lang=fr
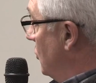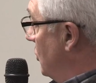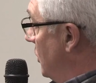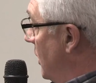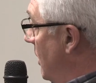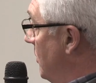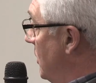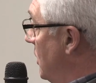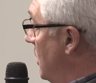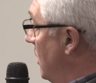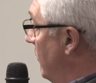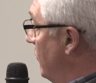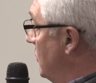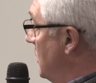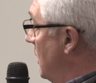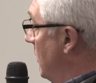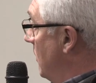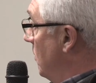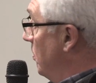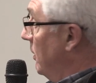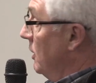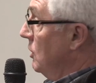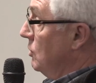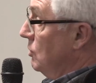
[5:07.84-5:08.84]
ce cabinet vous
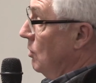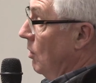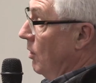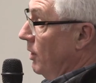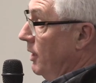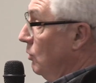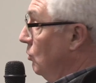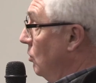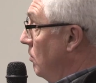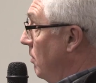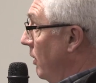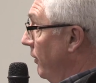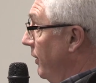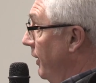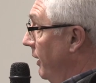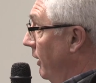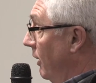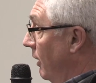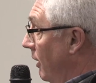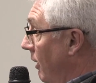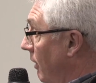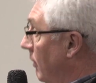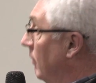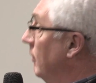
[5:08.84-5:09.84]
avez pris sans rien nous demander.
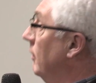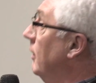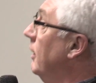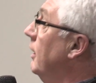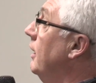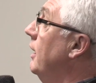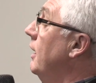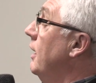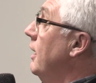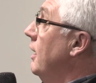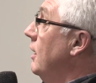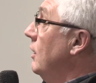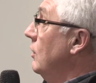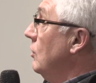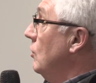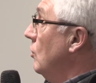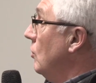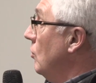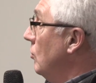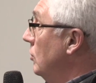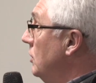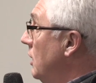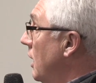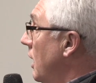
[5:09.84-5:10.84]
Hein.
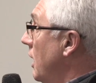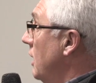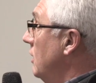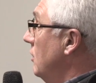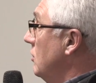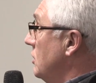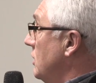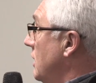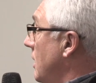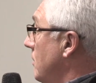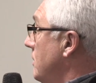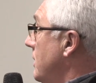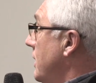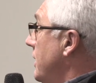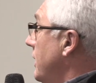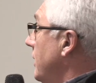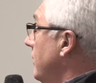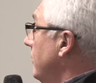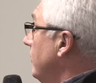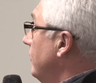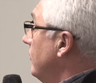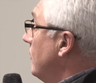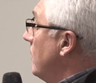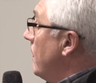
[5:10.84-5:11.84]
Donc, on ira dans ce cabinet
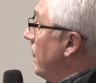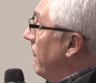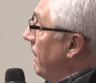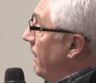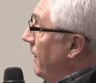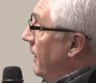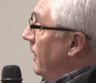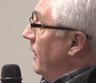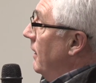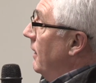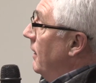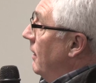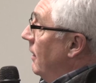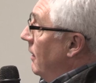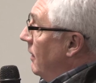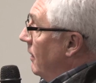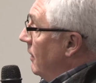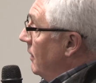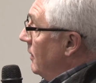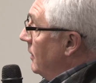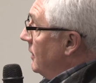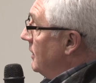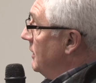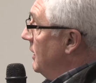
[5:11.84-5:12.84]

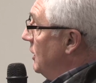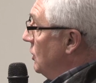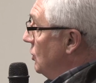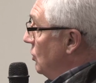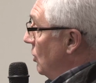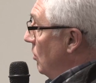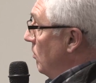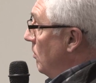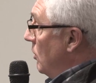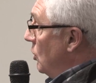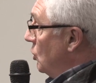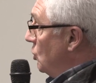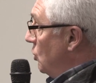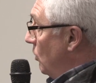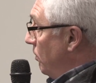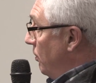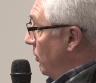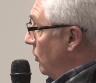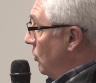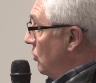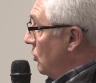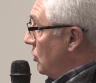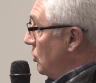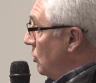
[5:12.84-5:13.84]
si seulement je
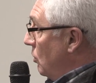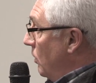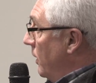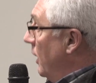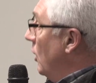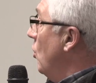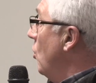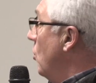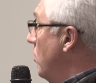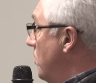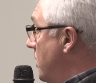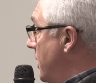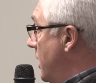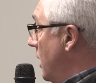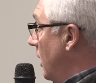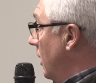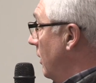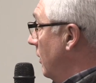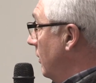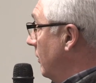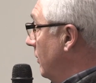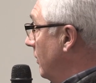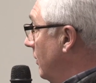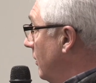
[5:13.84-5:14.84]
peux construire le
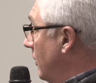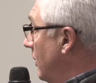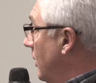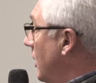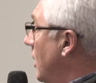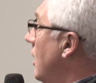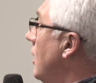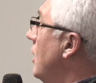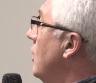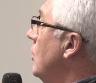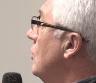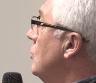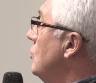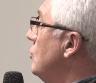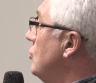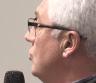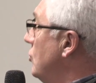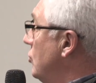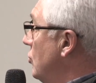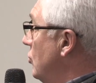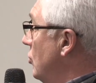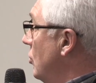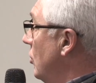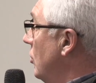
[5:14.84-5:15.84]
mien
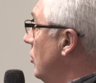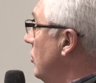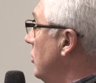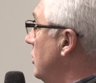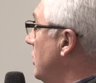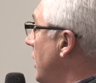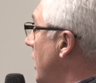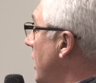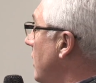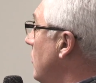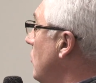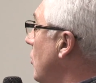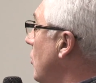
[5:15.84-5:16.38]
sur le terrain